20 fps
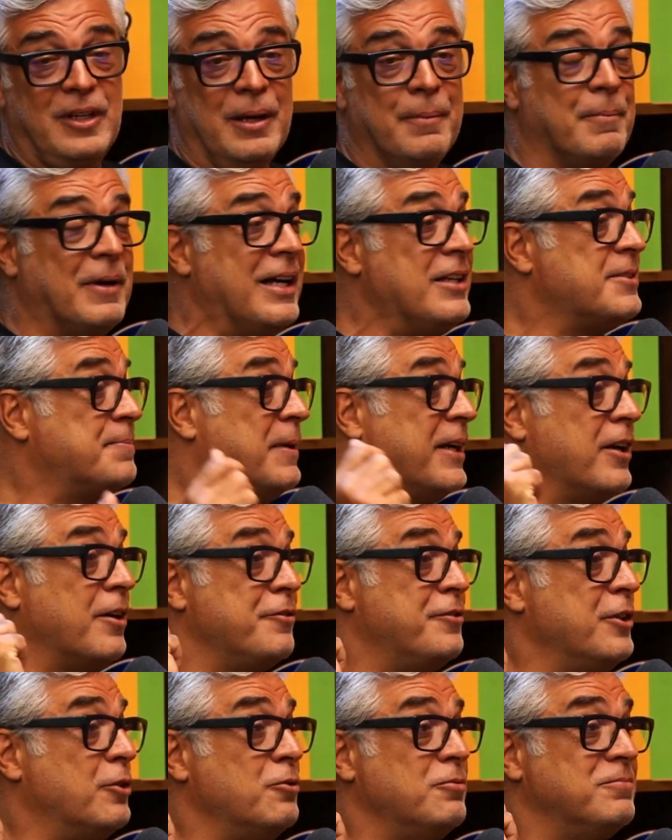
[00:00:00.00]
Aí peguei um
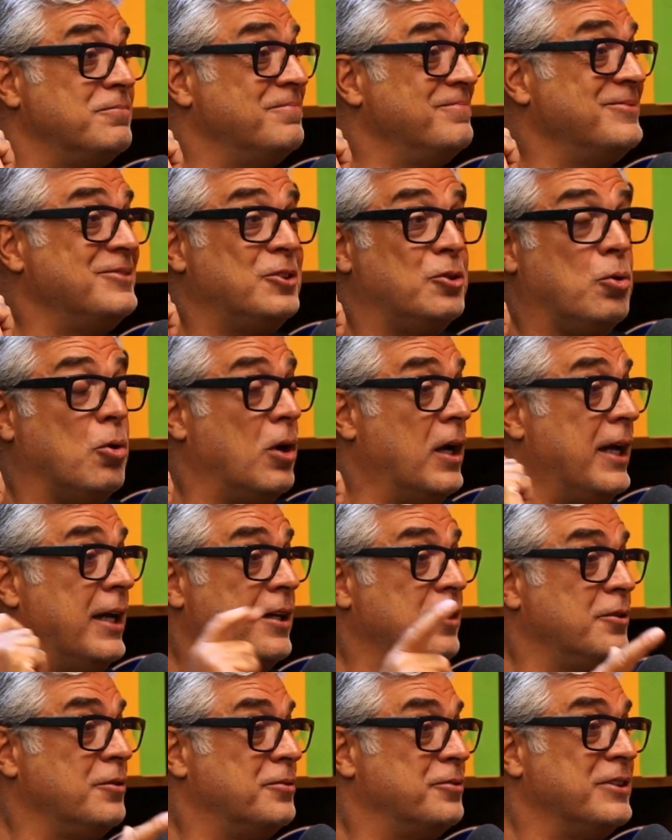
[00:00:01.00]
avião
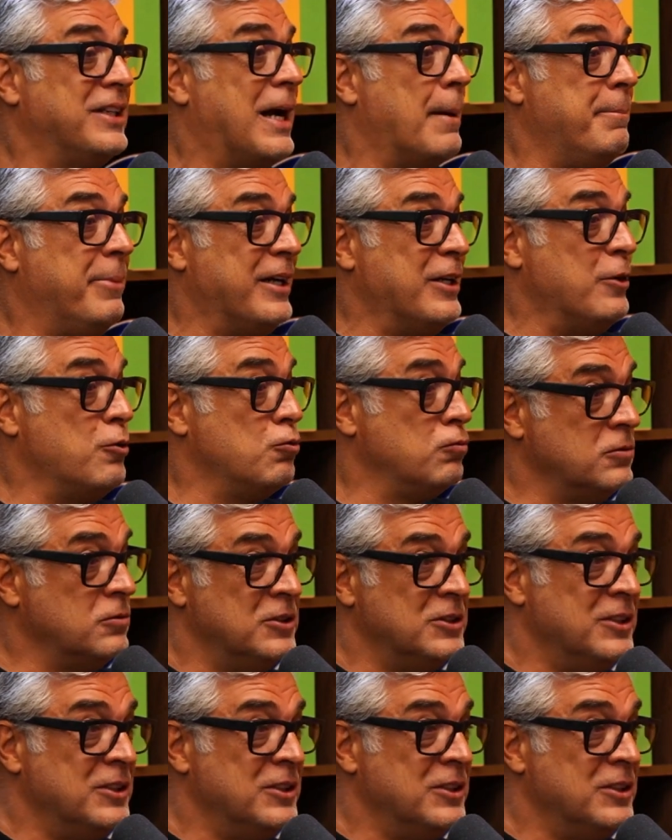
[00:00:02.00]
correndo, em abril.